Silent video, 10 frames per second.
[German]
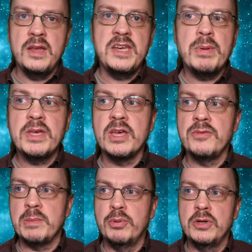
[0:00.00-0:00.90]
Der
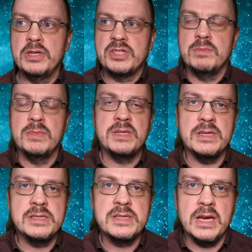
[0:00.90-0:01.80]
Begriff der politischen Mitte
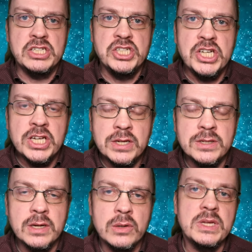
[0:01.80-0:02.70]
ist ja ein
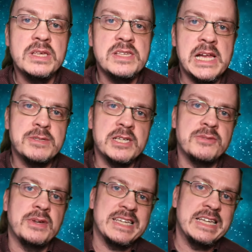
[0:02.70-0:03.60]
schillernder und ich selbst als
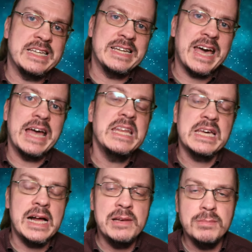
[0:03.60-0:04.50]
Vertreter der
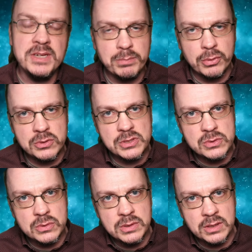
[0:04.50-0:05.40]
radikalen Mitte
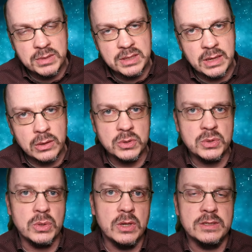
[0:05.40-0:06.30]
positioniere mich ja auch
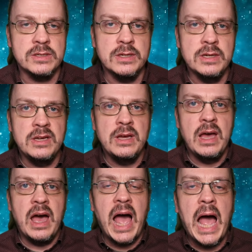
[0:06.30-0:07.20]
dort.
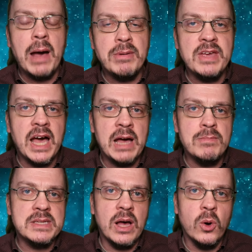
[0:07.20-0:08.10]
Aber wir haben
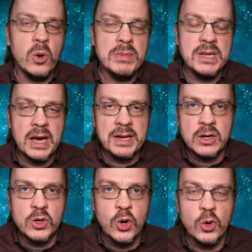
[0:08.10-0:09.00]
es auch mit einer
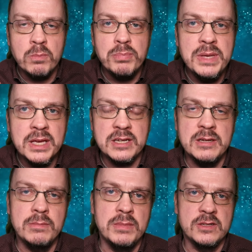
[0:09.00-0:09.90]

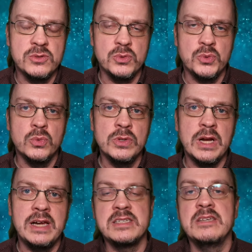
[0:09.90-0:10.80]
korrumpierten Mitte zu tun
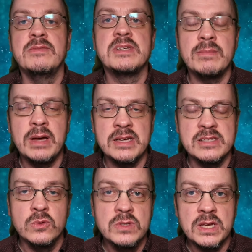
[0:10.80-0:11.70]
als
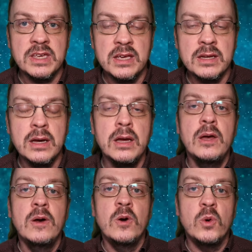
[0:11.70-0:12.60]
gewissermaßen unser Gegner.
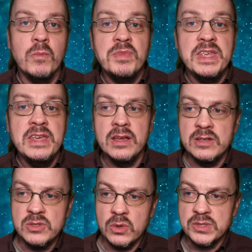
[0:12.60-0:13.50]
Um die
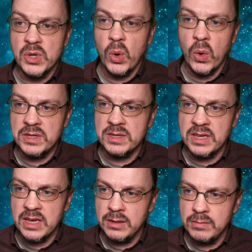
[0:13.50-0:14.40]
soll es heute
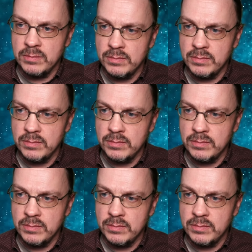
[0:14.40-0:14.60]
gehen.